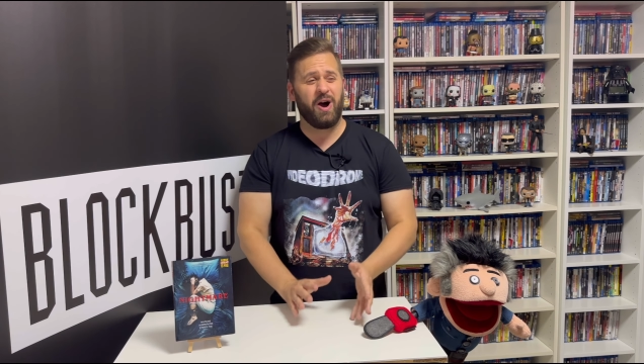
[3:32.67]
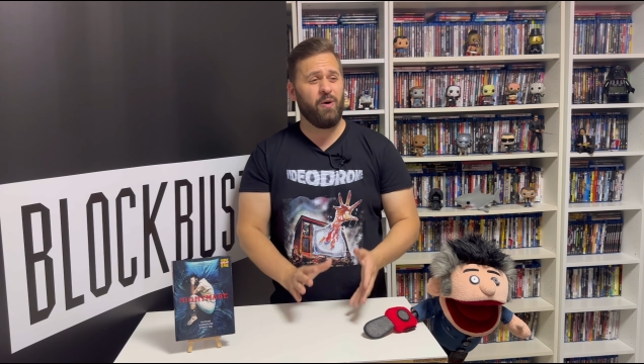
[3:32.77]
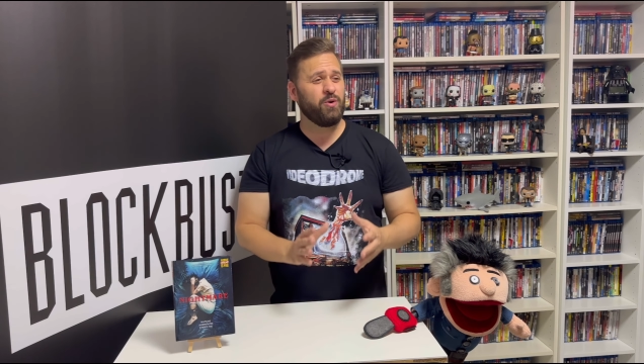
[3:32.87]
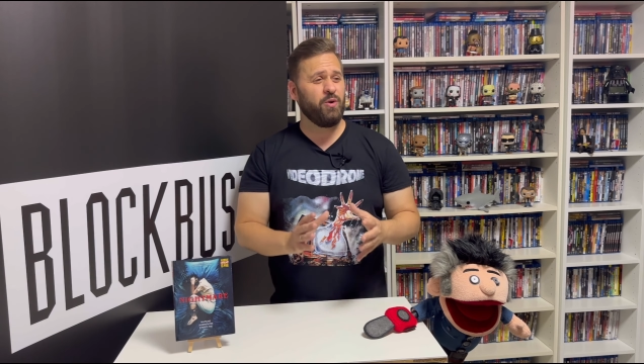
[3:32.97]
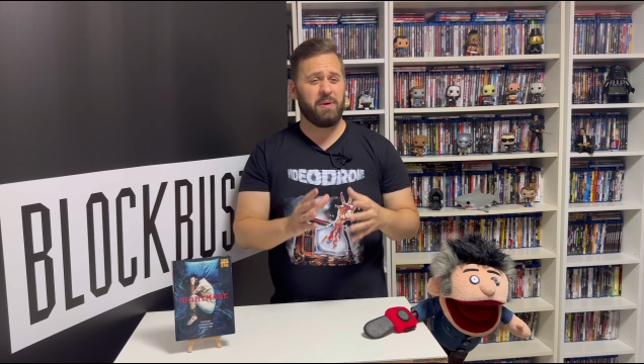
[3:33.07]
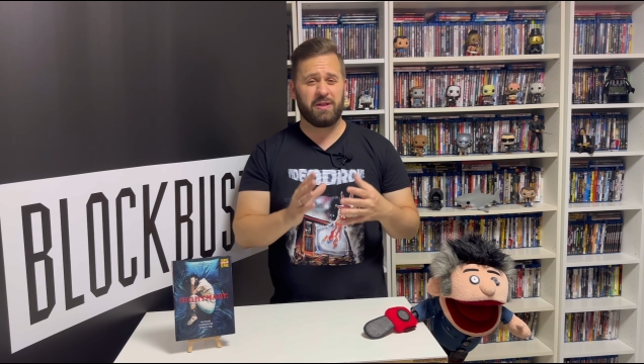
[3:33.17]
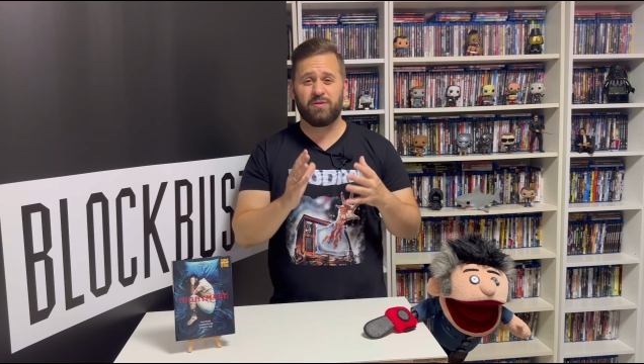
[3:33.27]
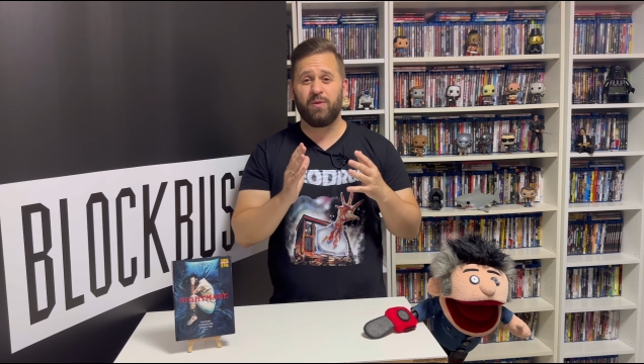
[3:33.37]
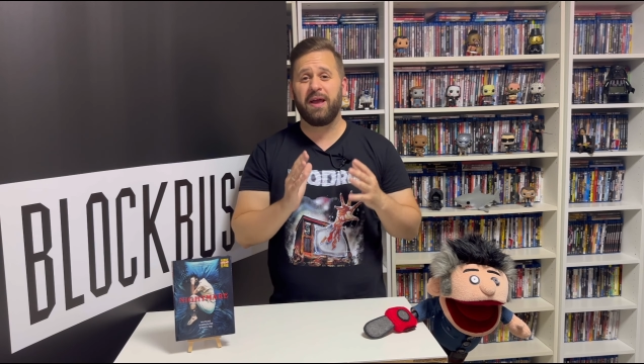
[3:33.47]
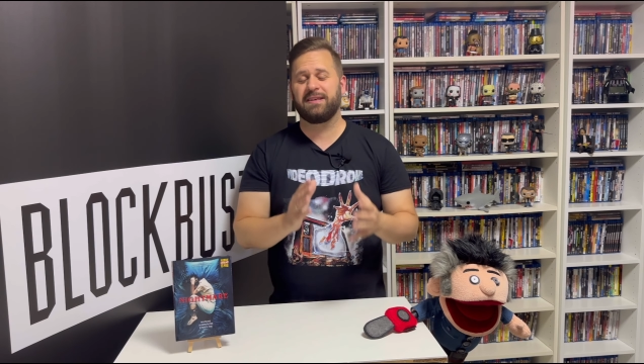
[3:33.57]
auch nochmal
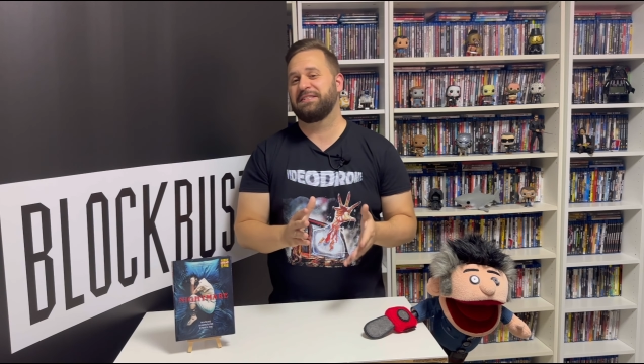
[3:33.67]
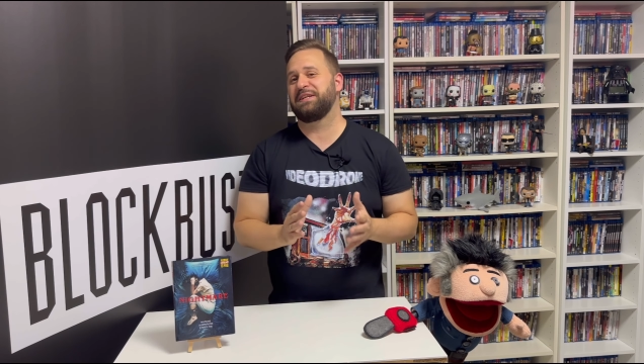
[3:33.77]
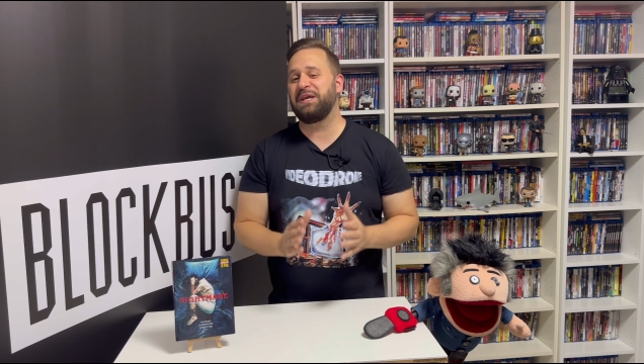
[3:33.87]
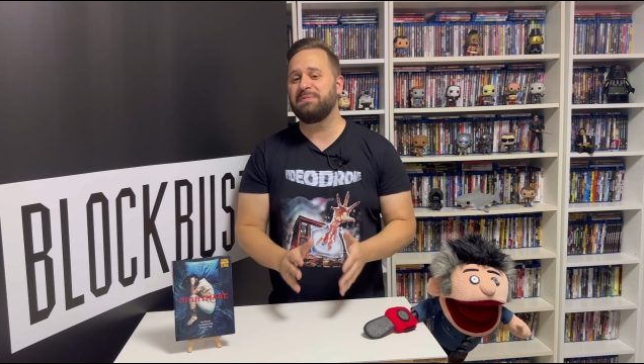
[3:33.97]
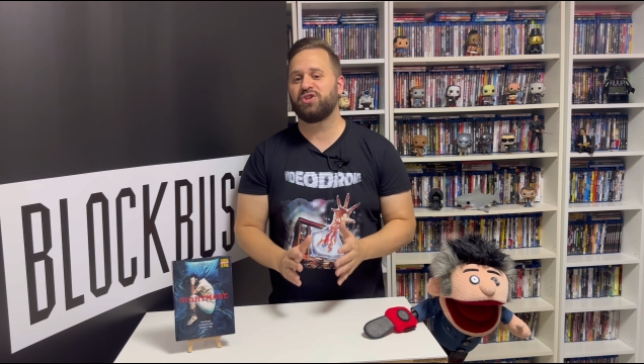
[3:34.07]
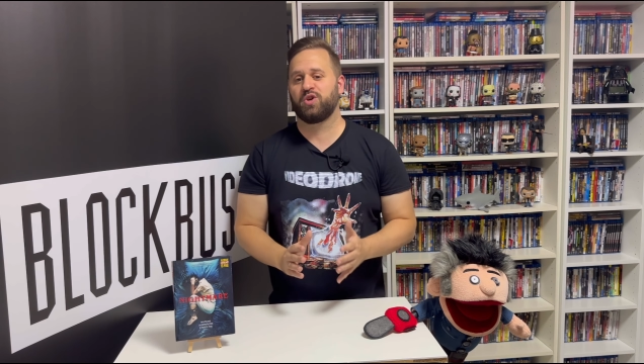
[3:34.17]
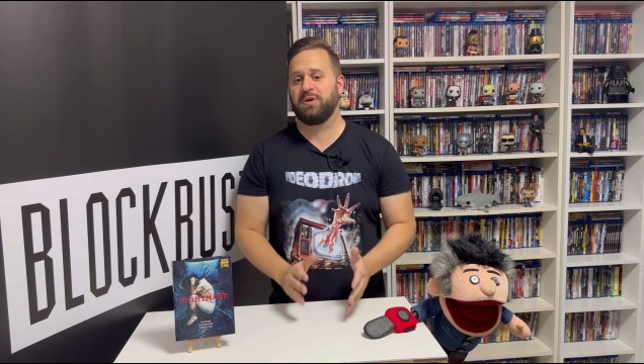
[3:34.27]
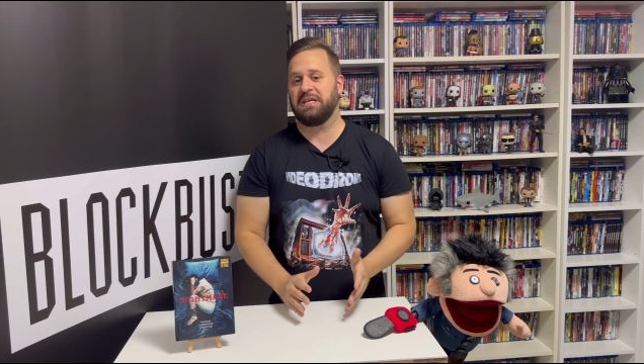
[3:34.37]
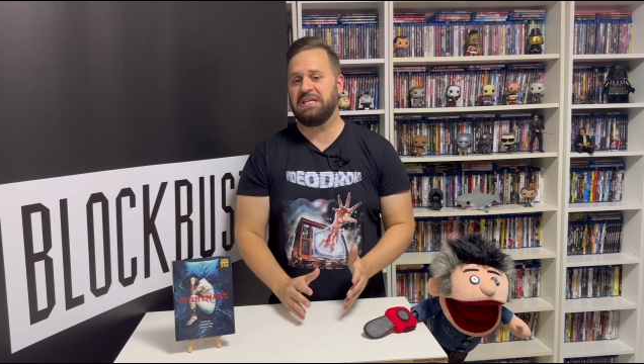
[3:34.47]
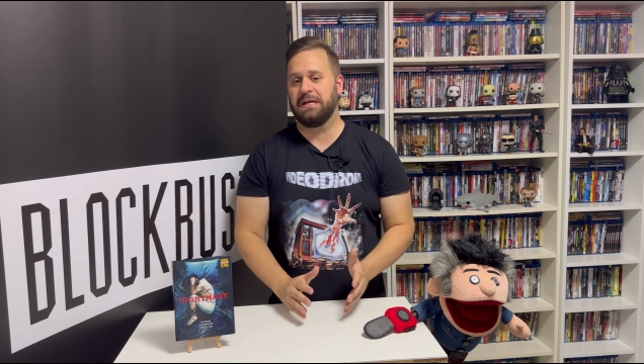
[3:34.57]
so extrem
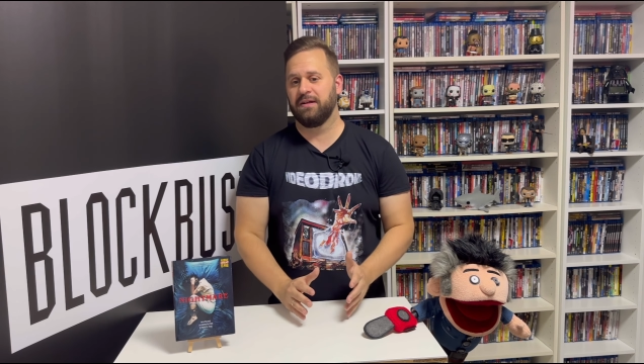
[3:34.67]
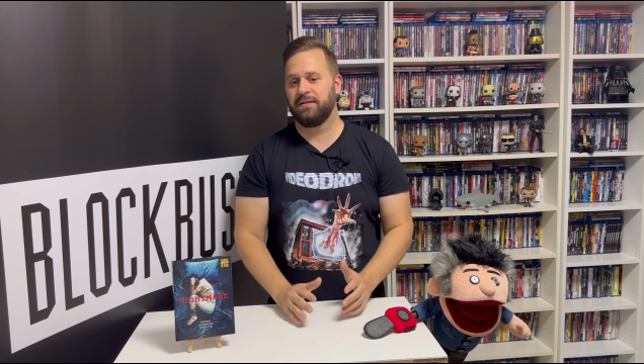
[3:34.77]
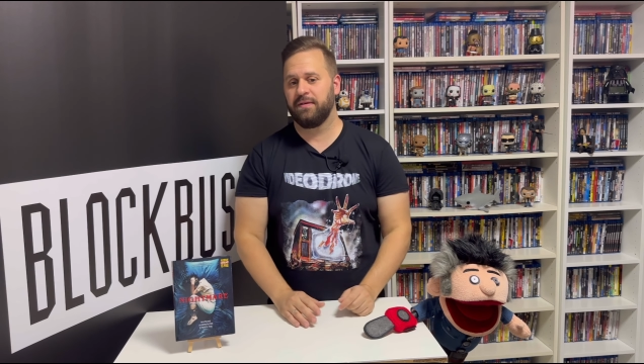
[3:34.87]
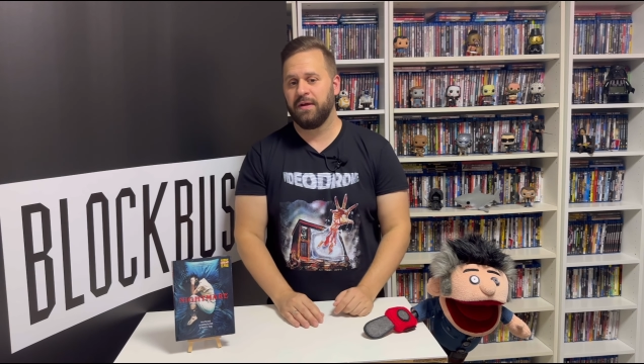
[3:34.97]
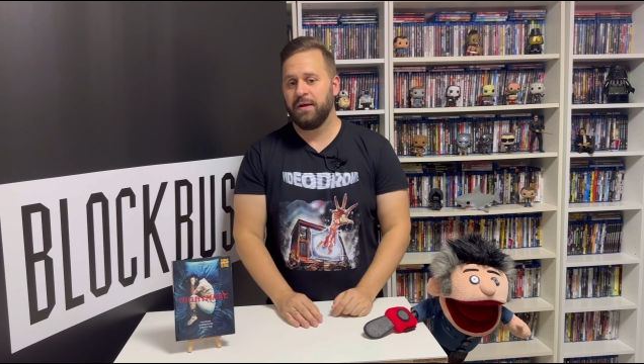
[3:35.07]
schockierend